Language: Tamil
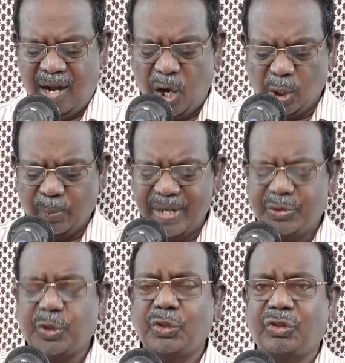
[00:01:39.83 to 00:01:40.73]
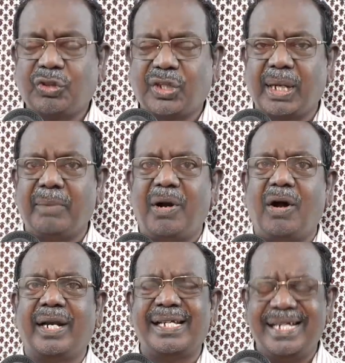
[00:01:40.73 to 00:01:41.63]
ஆகவே
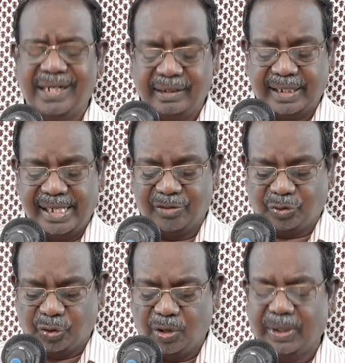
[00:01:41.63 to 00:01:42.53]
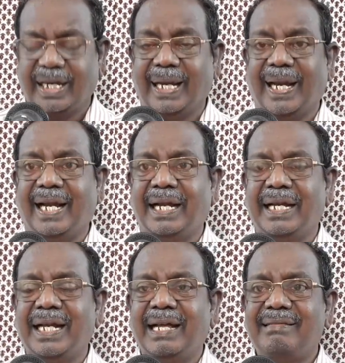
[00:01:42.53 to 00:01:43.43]
சுத்தமான இருதயத்தோடு
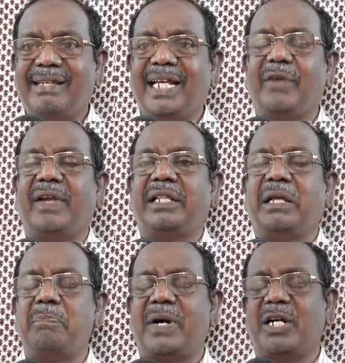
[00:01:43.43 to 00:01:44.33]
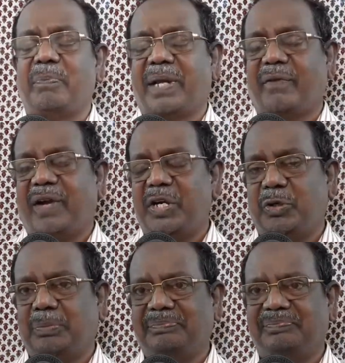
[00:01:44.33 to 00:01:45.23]
திருவிருந்தில் பங்கு பெற
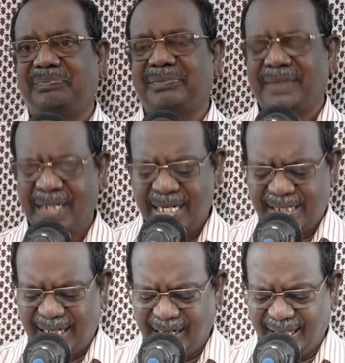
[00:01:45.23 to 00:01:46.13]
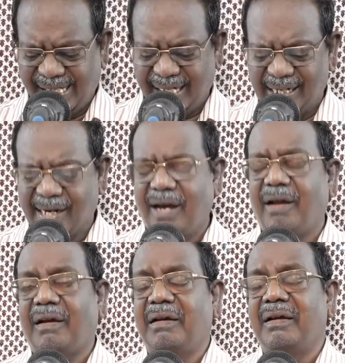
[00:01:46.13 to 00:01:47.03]
வேண்டும் இல்லை
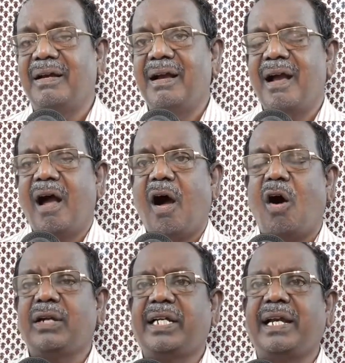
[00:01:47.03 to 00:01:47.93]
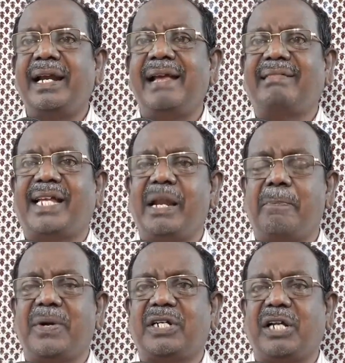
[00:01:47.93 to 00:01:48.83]
என்றால் ஆக்கினை
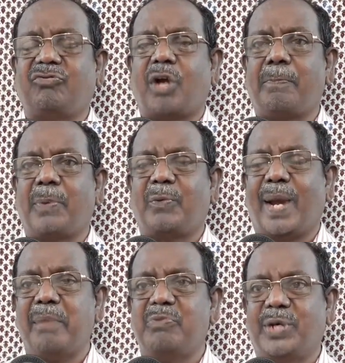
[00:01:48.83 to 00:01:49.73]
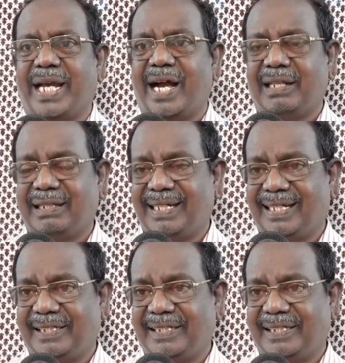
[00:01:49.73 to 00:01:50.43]
தீர்ப்புக்கு தப்பவே முடியாது